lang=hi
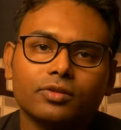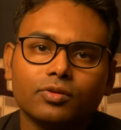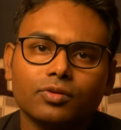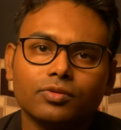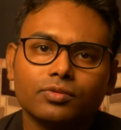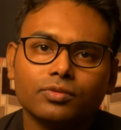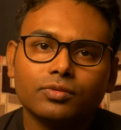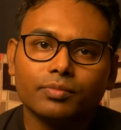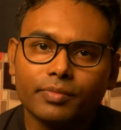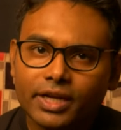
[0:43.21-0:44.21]
तो
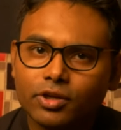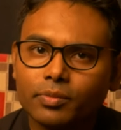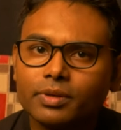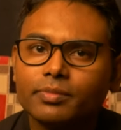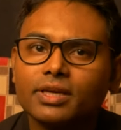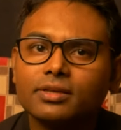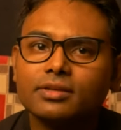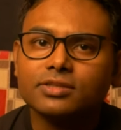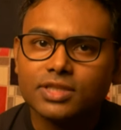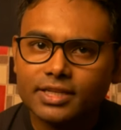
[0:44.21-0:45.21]
मेन टॉपिक में
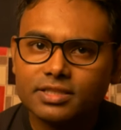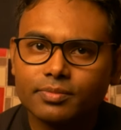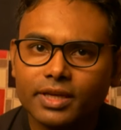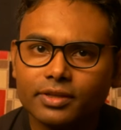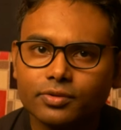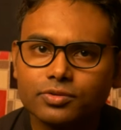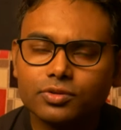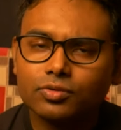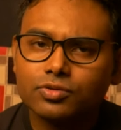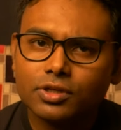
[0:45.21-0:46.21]
जाने से पहले
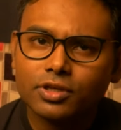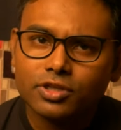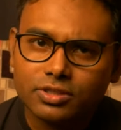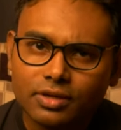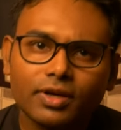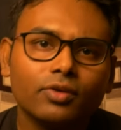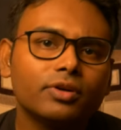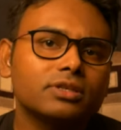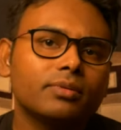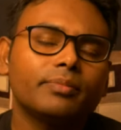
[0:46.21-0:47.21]
दोस्तों कुछ सवालों
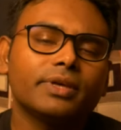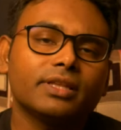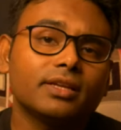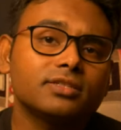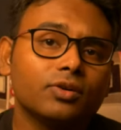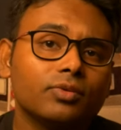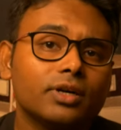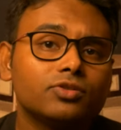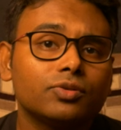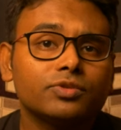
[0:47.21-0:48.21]
के जवाब मैं देना
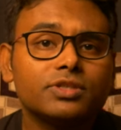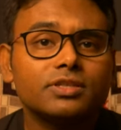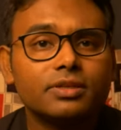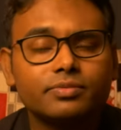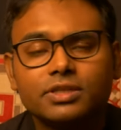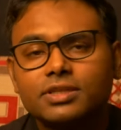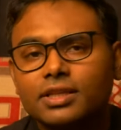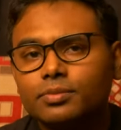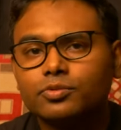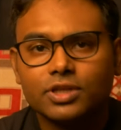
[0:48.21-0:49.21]
चाहूँगा जो मुझसे सबसे
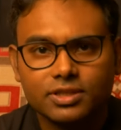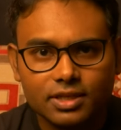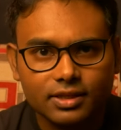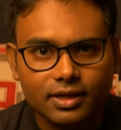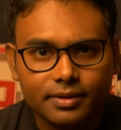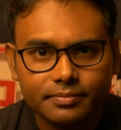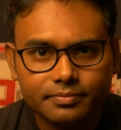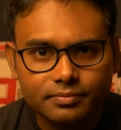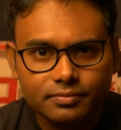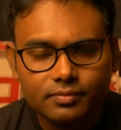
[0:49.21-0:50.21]
ज़्यादा पूछा जाता है
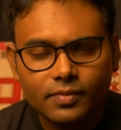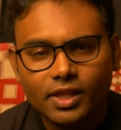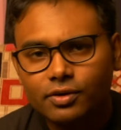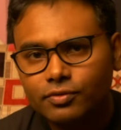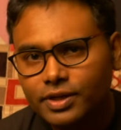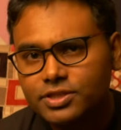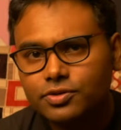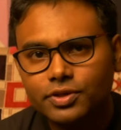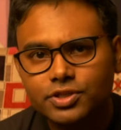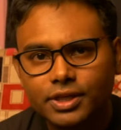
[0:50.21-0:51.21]
फर्स्ट
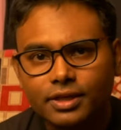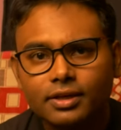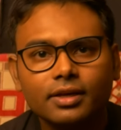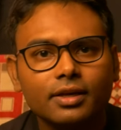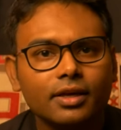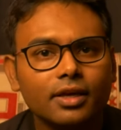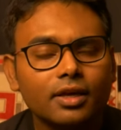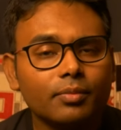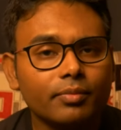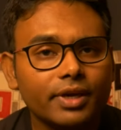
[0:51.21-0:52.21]
क्वेश्चन
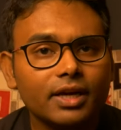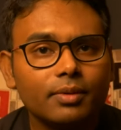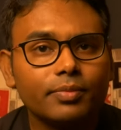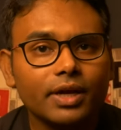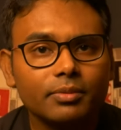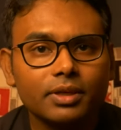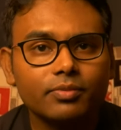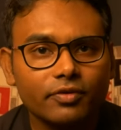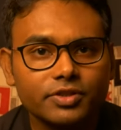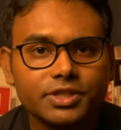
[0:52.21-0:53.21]
मेरा प्राइमरी
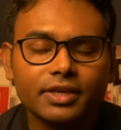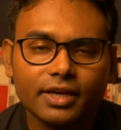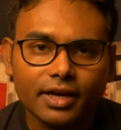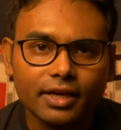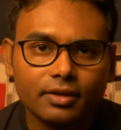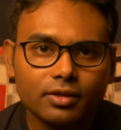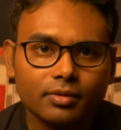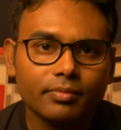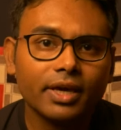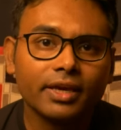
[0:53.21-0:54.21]
प्रोफेशन क्या है
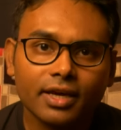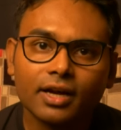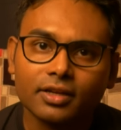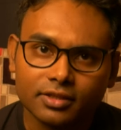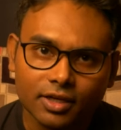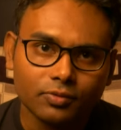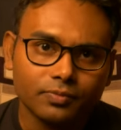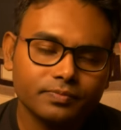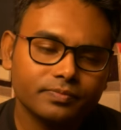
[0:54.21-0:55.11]
मैं क्या करता हूँ